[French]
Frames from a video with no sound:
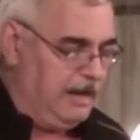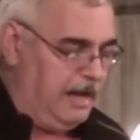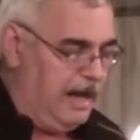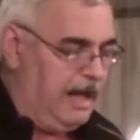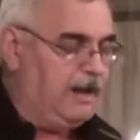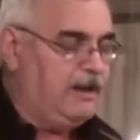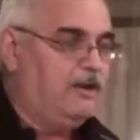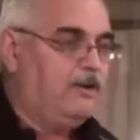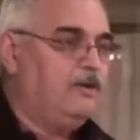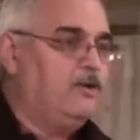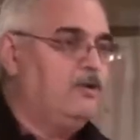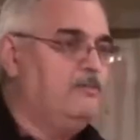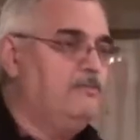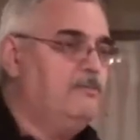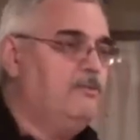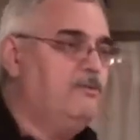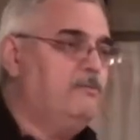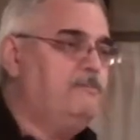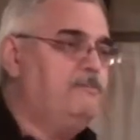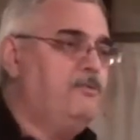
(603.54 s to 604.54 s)
alors le
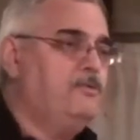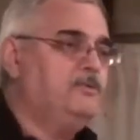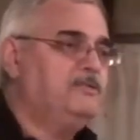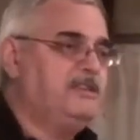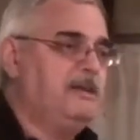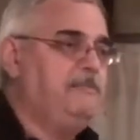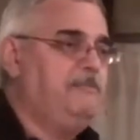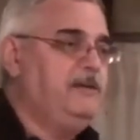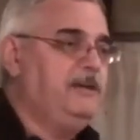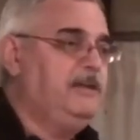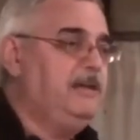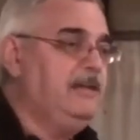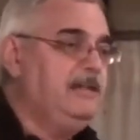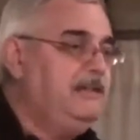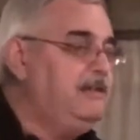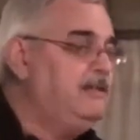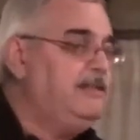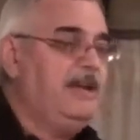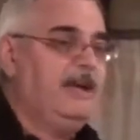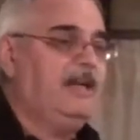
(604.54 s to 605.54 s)
mot peut s'appliquer
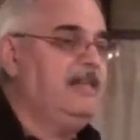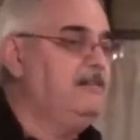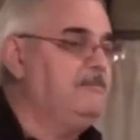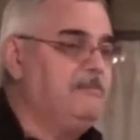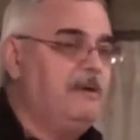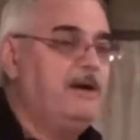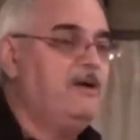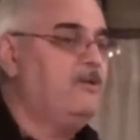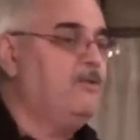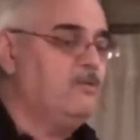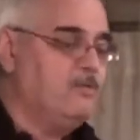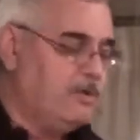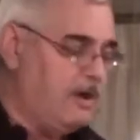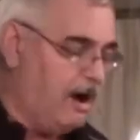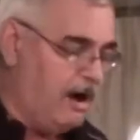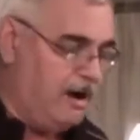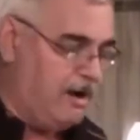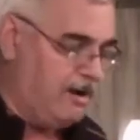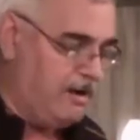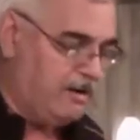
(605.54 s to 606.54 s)
littéralement au
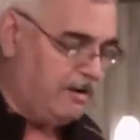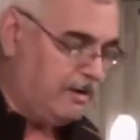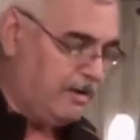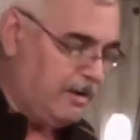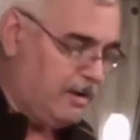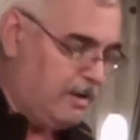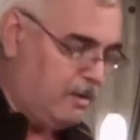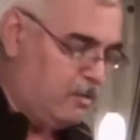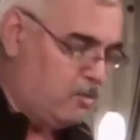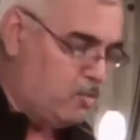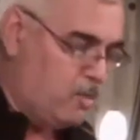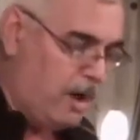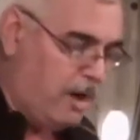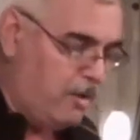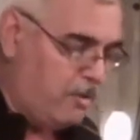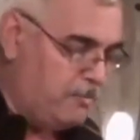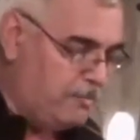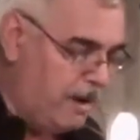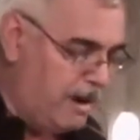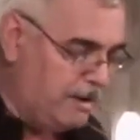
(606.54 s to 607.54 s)
corps ou à
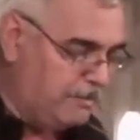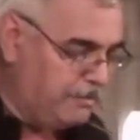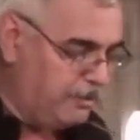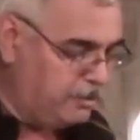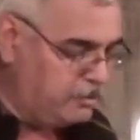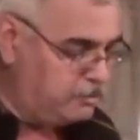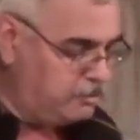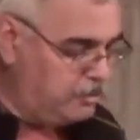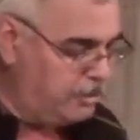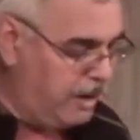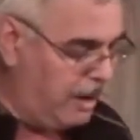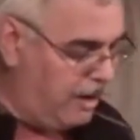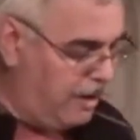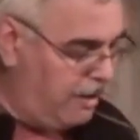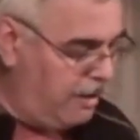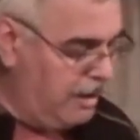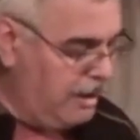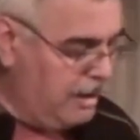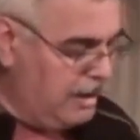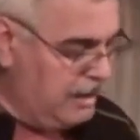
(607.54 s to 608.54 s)
un membre du
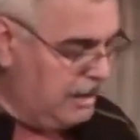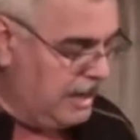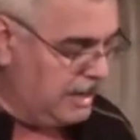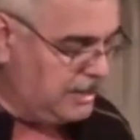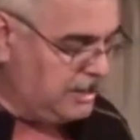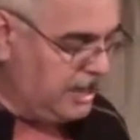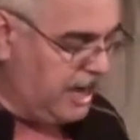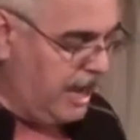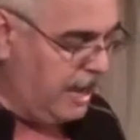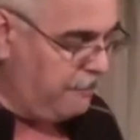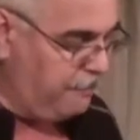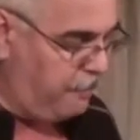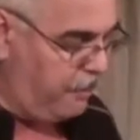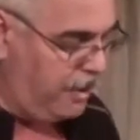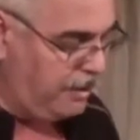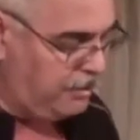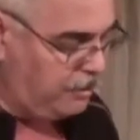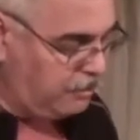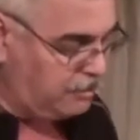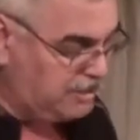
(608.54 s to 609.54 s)
corps. La chair peut
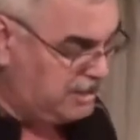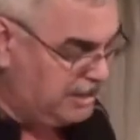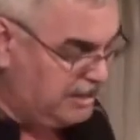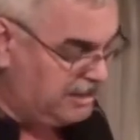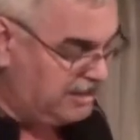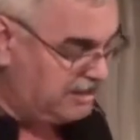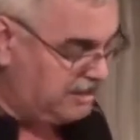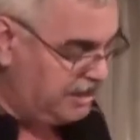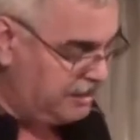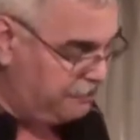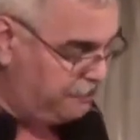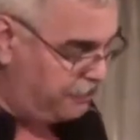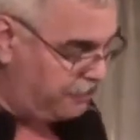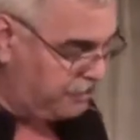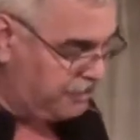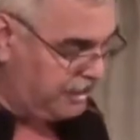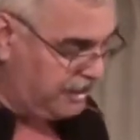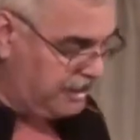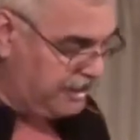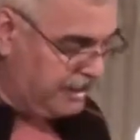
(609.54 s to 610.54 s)
être utilisée pour
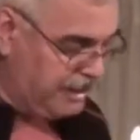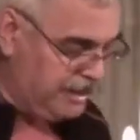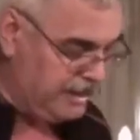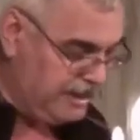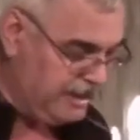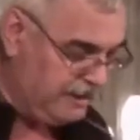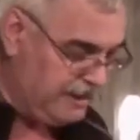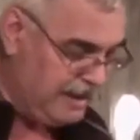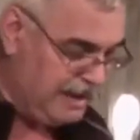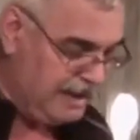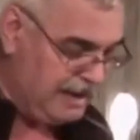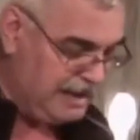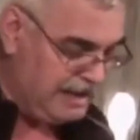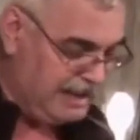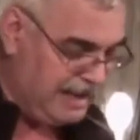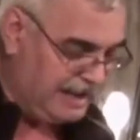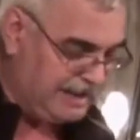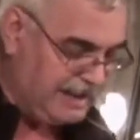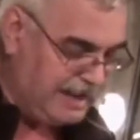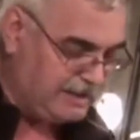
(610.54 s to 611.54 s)
décrire
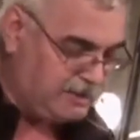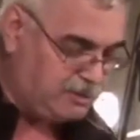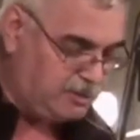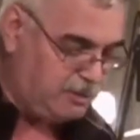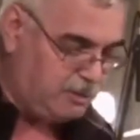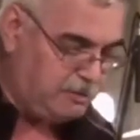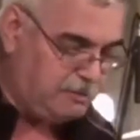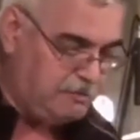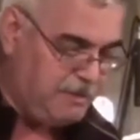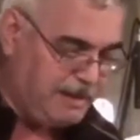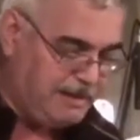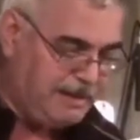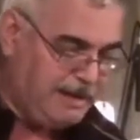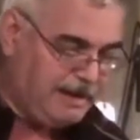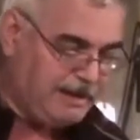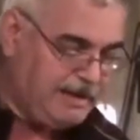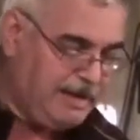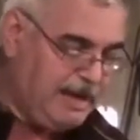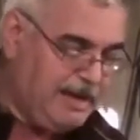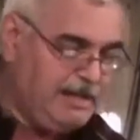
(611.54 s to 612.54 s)
la nature
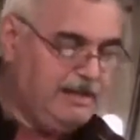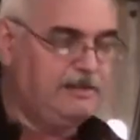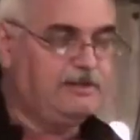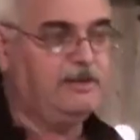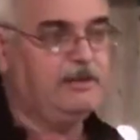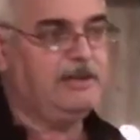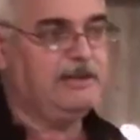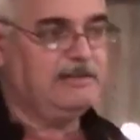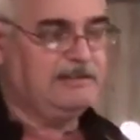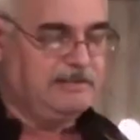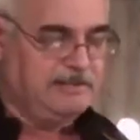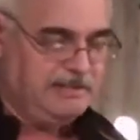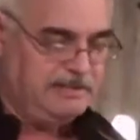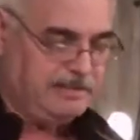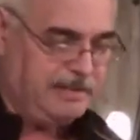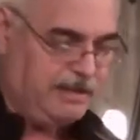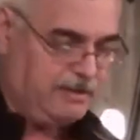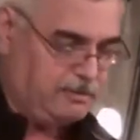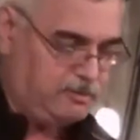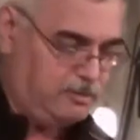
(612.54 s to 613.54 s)
matérielle de
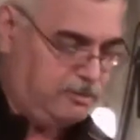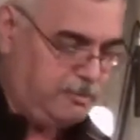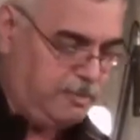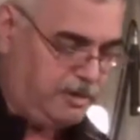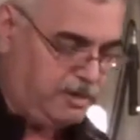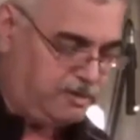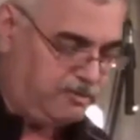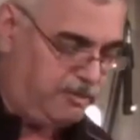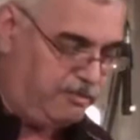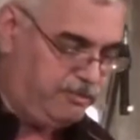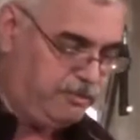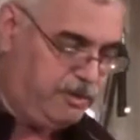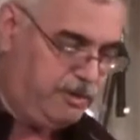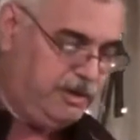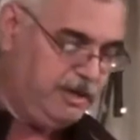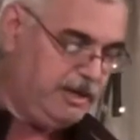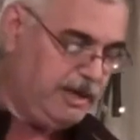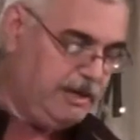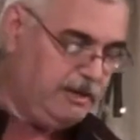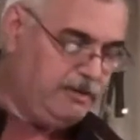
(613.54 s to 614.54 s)
l'existence humaine. Je vais vous
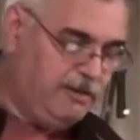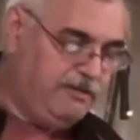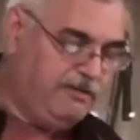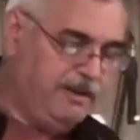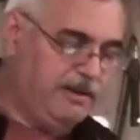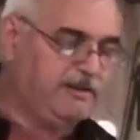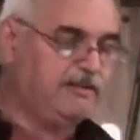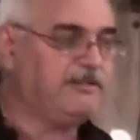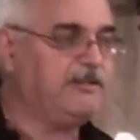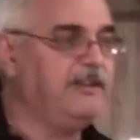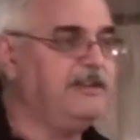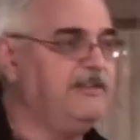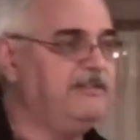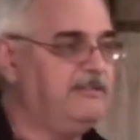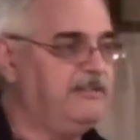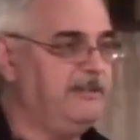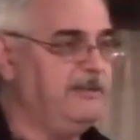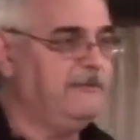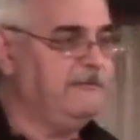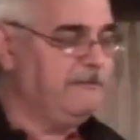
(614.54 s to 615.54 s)
donner quelques versets
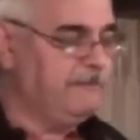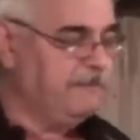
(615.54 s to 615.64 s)
ici.